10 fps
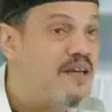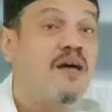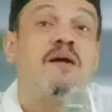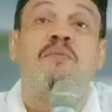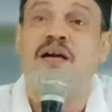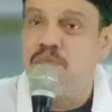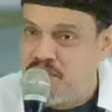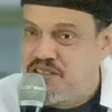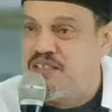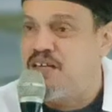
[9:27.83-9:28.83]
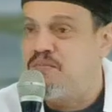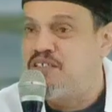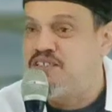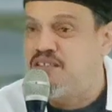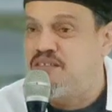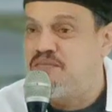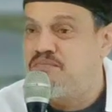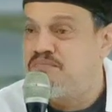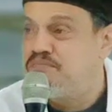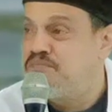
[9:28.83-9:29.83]
maka bersihkan masjid
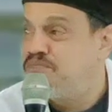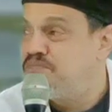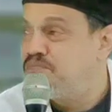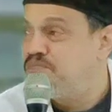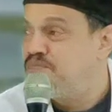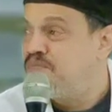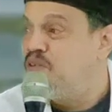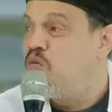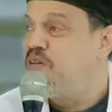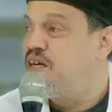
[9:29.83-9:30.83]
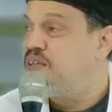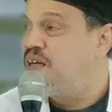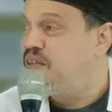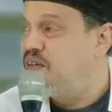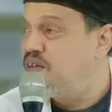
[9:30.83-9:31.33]
mau bidadari nggak